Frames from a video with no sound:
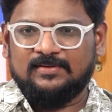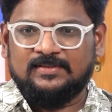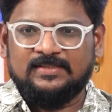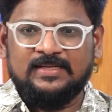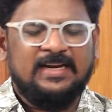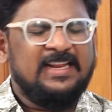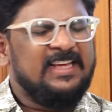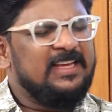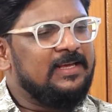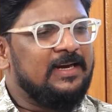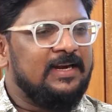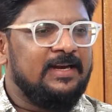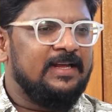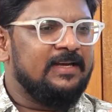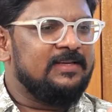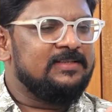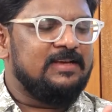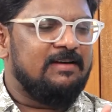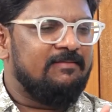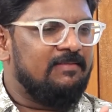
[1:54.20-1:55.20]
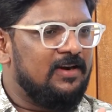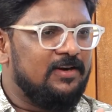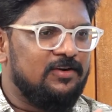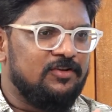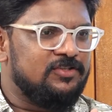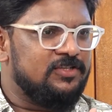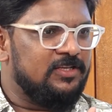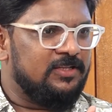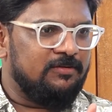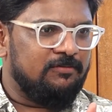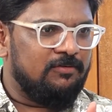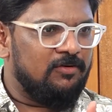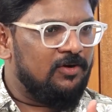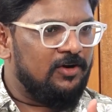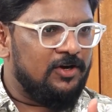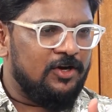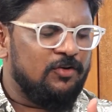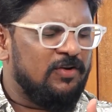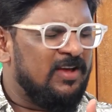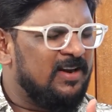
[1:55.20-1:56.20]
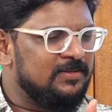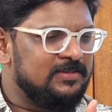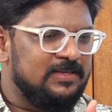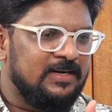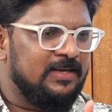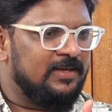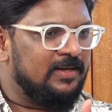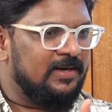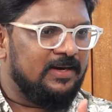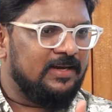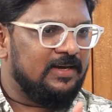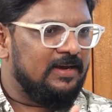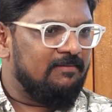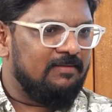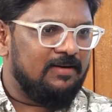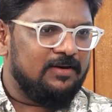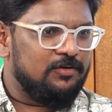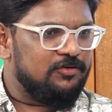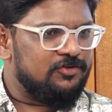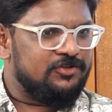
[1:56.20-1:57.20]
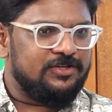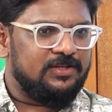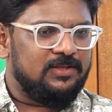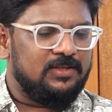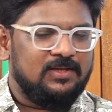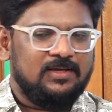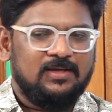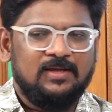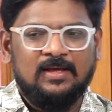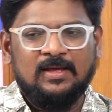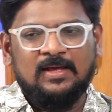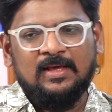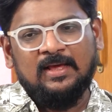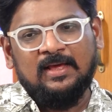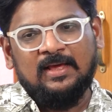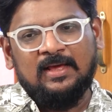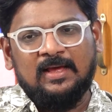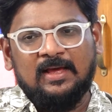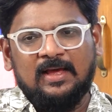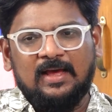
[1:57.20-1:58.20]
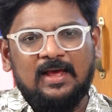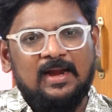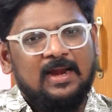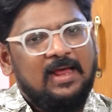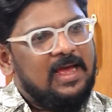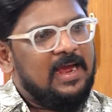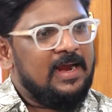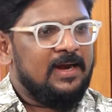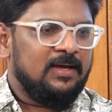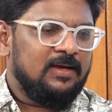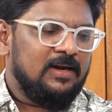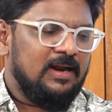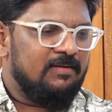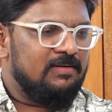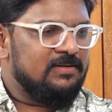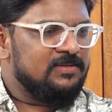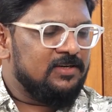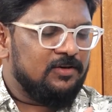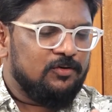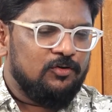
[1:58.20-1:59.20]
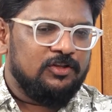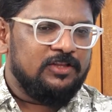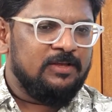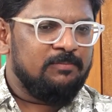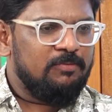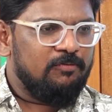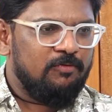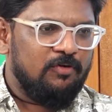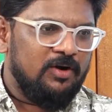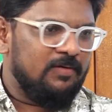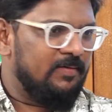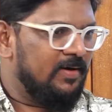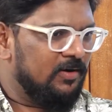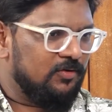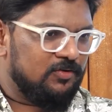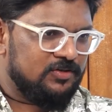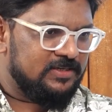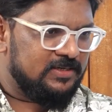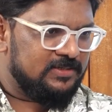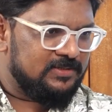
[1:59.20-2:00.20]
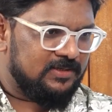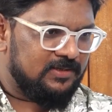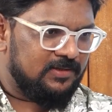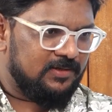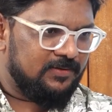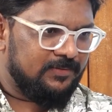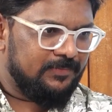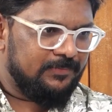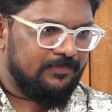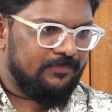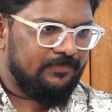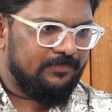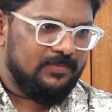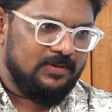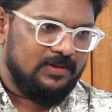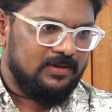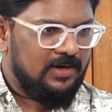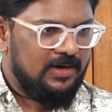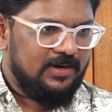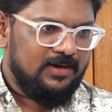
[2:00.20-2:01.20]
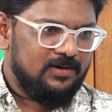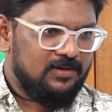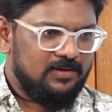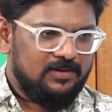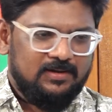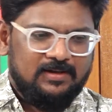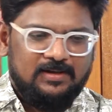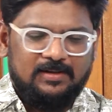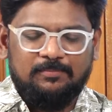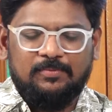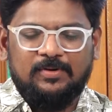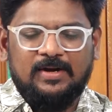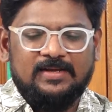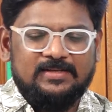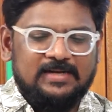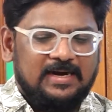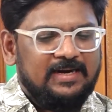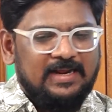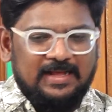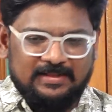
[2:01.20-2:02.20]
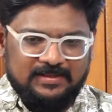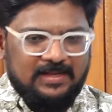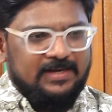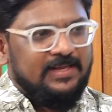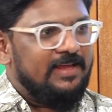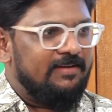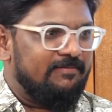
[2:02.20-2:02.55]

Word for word: సినీ క్రిటిక్స్ అవార్డు వచ్చింది వరల్డ్ న్యూయార్క్ సినీ క్రిటిక్ అవార్డు వచ్చింది అలా ఆయనకు రావాల్సిన గుర్తింపు వరల్డ్ వైడ్గా వచ్చేసింది రైట్ ఇప్పుడు నెక్స్ట్ అంటే అందరికీ